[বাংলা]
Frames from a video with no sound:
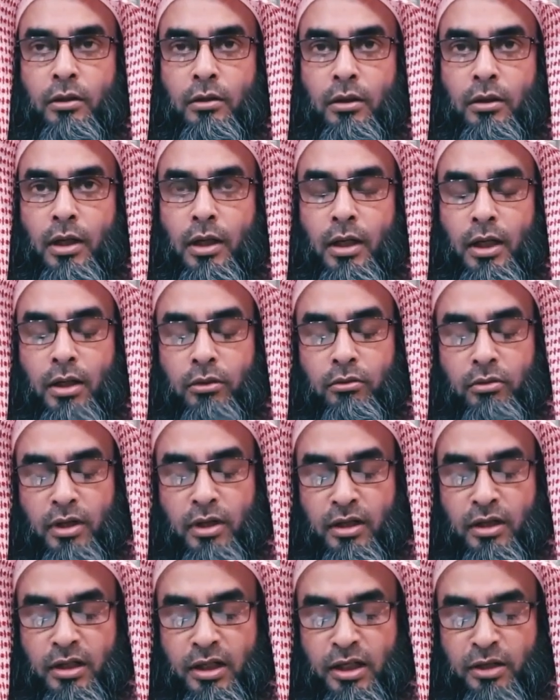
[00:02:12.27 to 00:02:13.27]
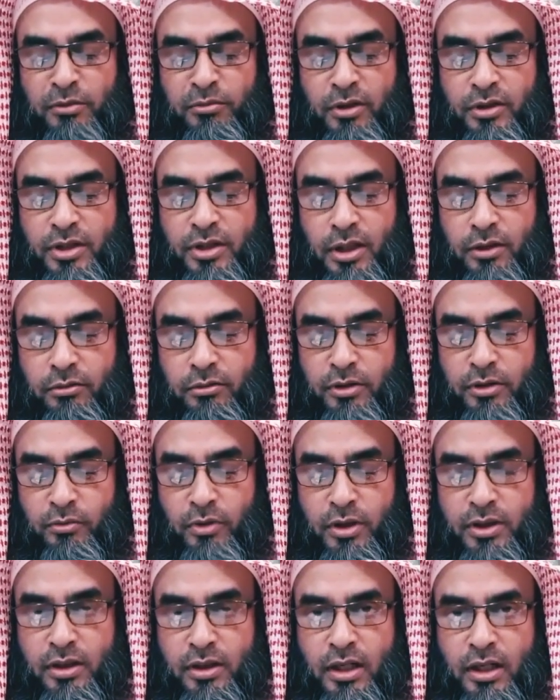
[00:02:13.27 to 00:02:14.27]
আল্লাহ কোরআন করিমের সাদ করেছে
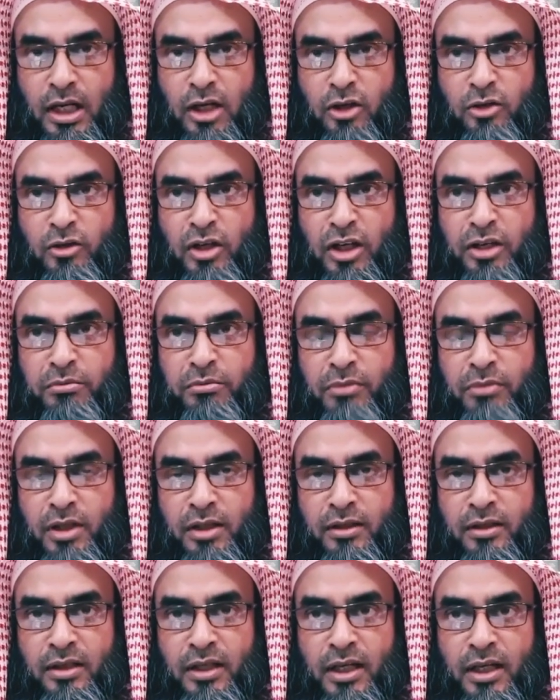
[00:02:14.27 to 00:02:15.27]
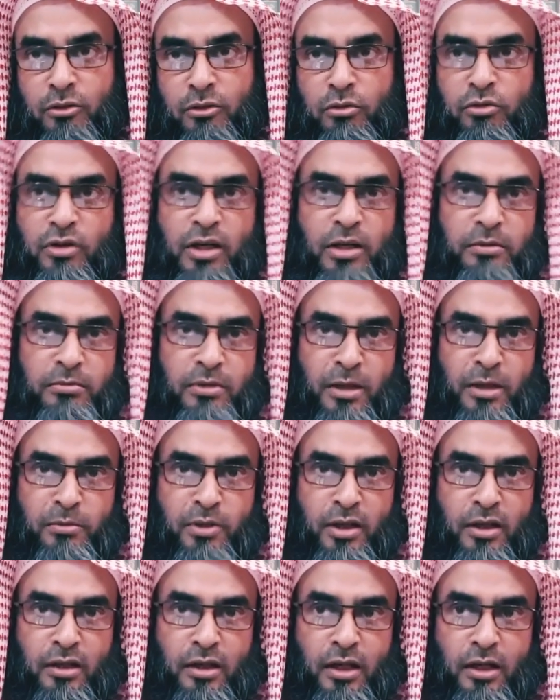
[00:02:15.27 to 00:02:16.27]
ওয়াজা আল্লাহ আইম্মাতে ইয়াহদুন আবি
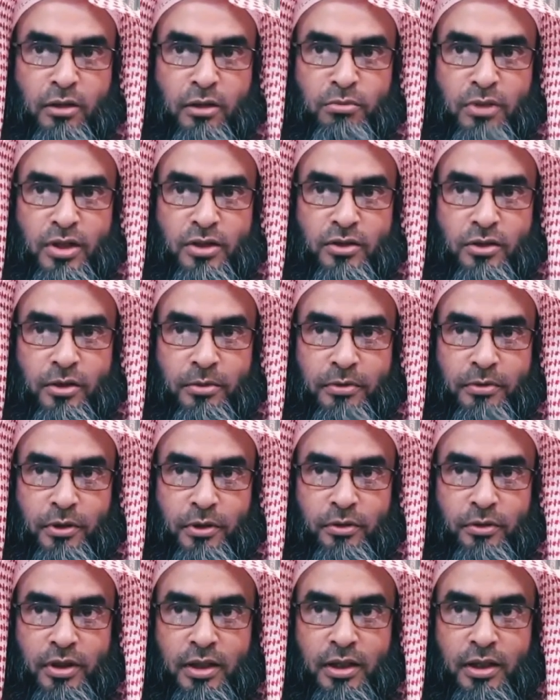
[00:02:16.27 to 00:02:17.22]
আমরেন আল্লাহ সবারু